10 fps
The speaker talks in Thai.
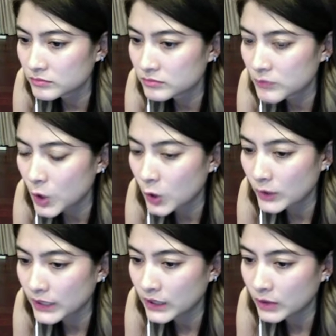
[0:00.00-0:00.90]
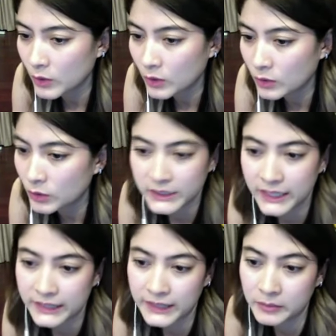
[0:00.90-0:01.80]
ของกี้ก็โดนคนแช
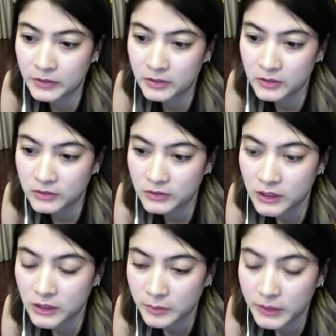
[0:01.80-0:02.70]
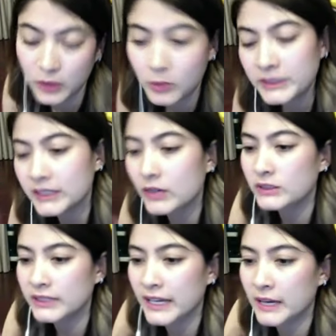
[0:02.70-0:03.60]
ร์เต็มเลย ไม่รู้ไม่ใช่คน
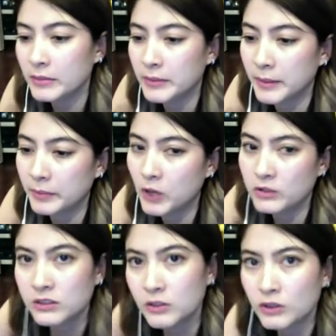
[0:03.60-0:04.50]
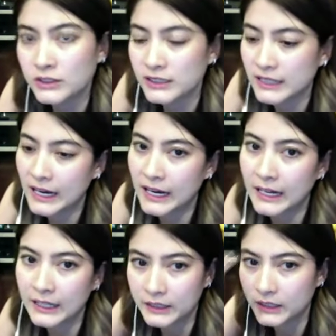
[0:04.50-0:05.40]
แชร์เหมือนแบบเขาซื้อโฆษณา
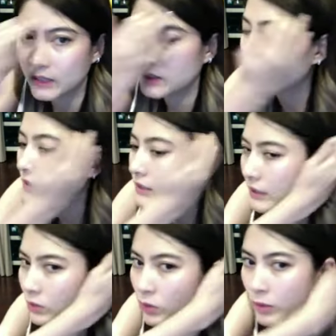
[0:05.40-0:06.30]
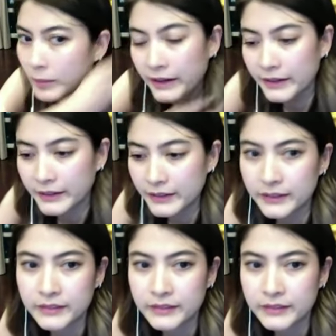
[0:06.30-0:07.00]
อะไรอย่างเงี้ยน่ากลัวมากค่ะ